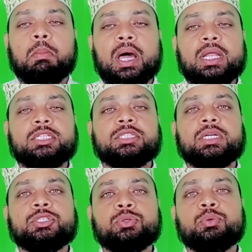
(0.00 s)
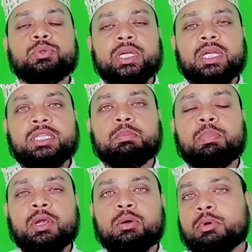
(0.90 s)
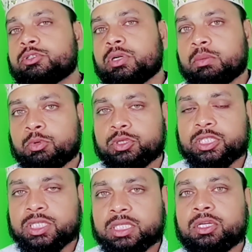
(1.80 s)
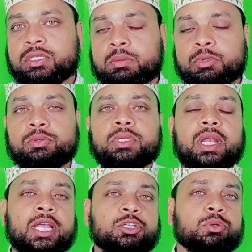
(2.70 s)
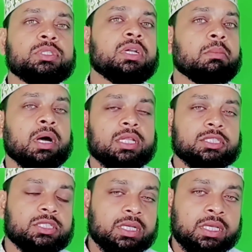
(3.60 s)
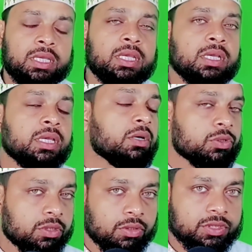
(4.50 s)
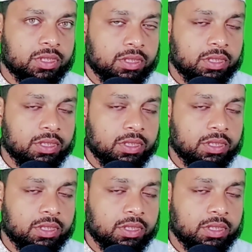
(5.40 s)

বাংলাদেশের শুরু থেকে তিপ্পান্ন বছরের মধ্যে স্বাধীনতা বিরোধীর এই শক্তিরা বাংলাদেশের কি কি ক্ষতি করেছেন